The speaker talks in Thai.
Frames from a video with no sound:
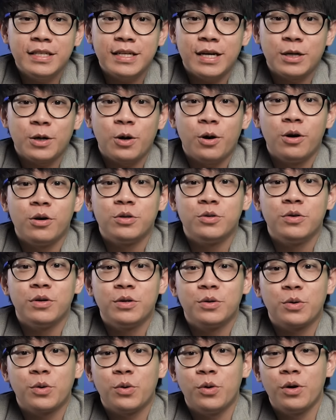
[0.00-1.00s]
ฉันขอชวน
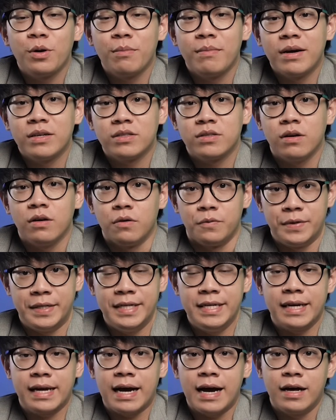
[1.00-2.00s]
ทุกคนมาส่องวิ
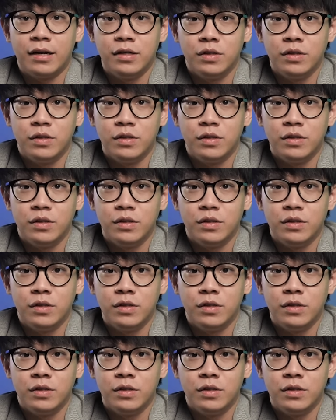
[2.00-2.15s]
ธีกา